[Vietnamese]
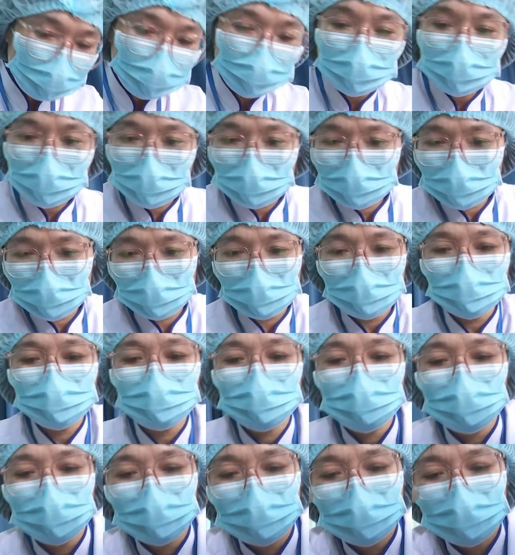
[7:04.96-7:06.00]
vẫn đến chích
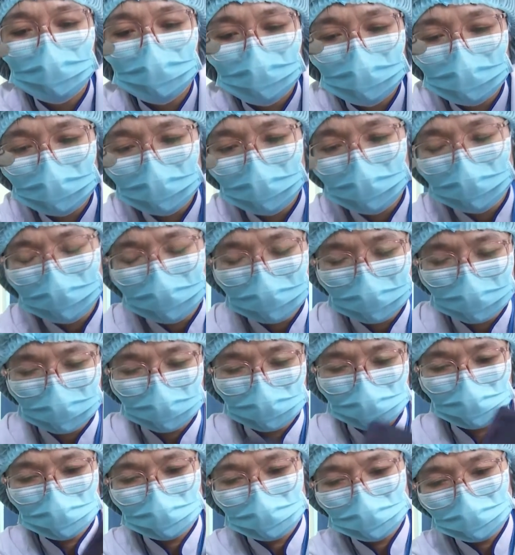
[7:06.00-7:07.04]
vaccine người bệnh do phế
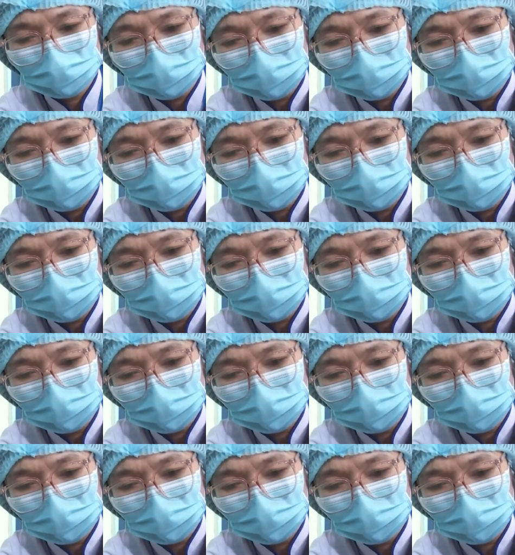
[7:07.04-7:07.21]
cầu.